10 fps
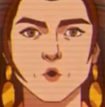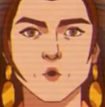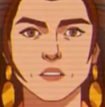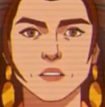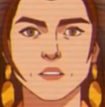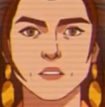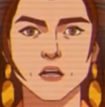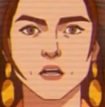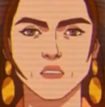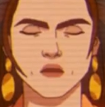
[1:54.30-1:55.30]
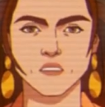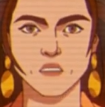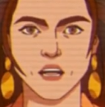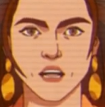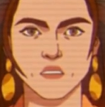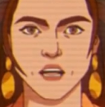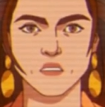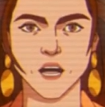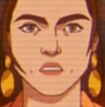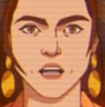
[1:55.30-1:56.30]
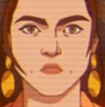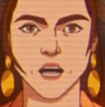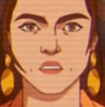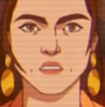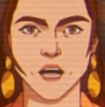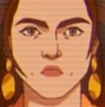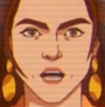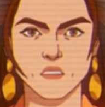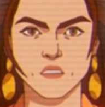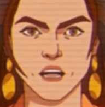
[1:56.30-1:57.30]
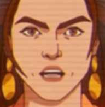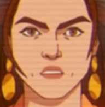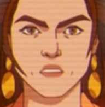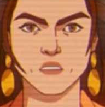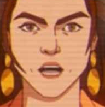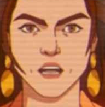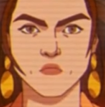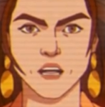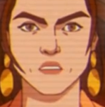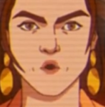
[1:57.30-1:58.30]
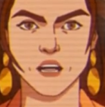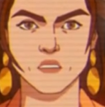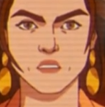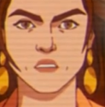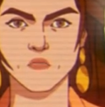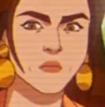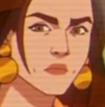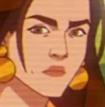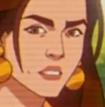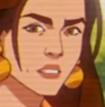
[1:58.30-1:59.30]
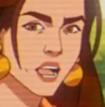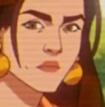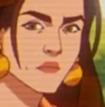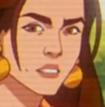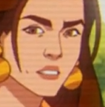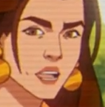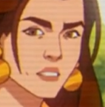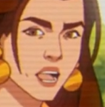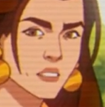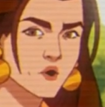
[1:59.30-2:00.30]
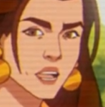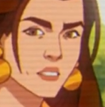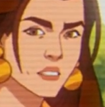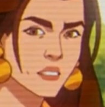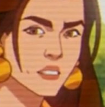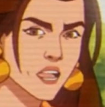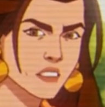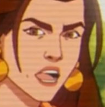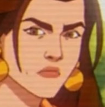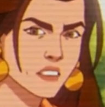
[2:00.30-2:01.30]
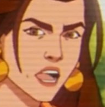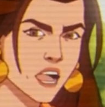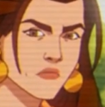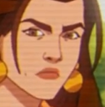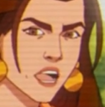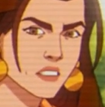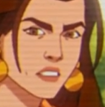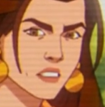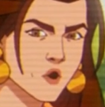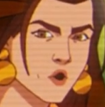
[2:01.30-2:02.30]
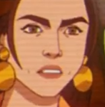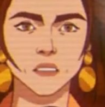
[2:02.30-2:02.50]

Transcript: sobre os X-Men e como eles são vistos pela sociedade, com a intenção clara ali, a gente vê no teor da reportagem, de trazer que os